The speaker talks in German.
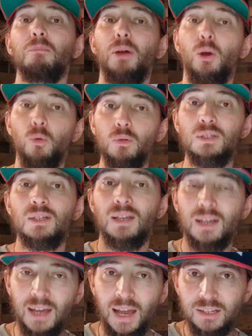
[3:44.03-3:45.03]
bei uns
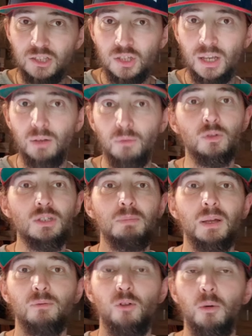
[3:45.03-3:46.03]
reinstellen auf unsere
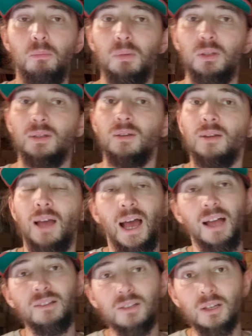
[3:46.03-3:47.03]
Plattform, mit
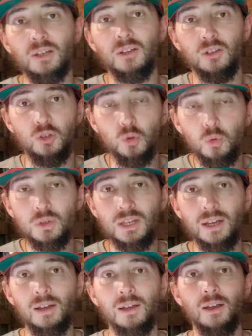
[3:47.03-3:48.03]
andere
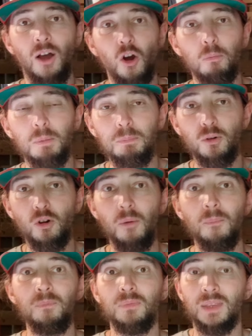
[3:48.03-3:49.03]
User auch
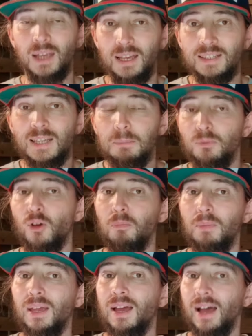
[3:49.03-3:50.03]
mitbekommen. Es gibt noch
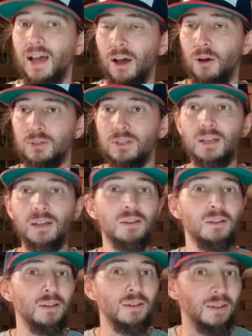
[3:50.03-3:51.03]
mehr außer
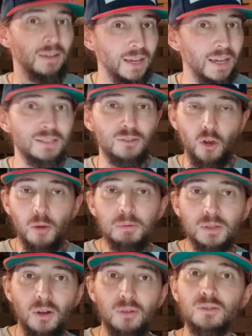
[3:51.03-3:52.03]
XY,
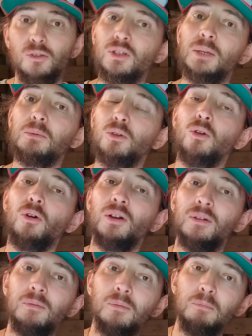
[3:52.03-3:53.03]
sondern es gibt ja noch
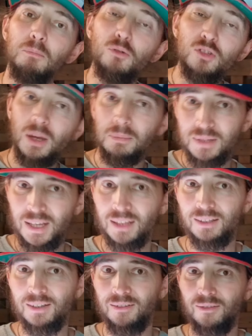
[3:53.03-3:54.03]
Buchstaben
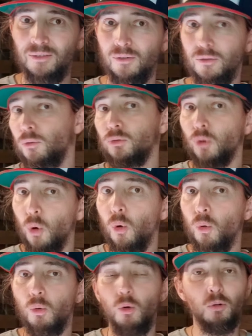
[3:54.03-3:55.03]
Z und
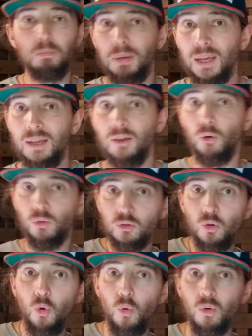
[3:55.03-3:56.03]
O und P und
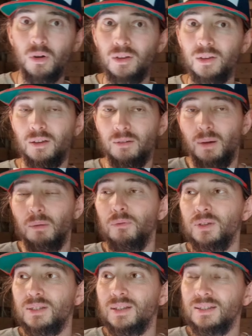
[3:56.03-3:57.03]
Q. Weil wir
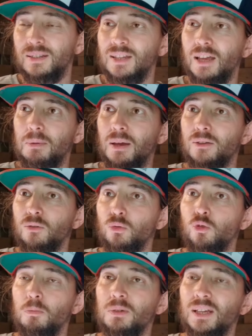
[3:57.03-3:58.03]
wissen es ja selber,
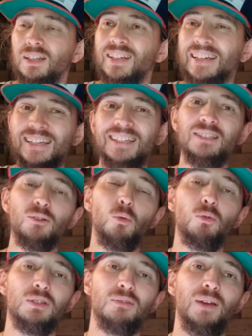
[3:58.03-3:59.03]
YouTube ist eine
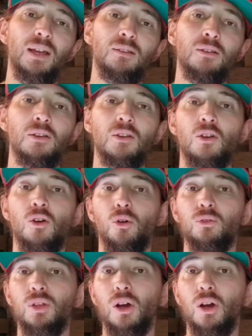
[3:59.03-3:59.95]
riesengroße Welt und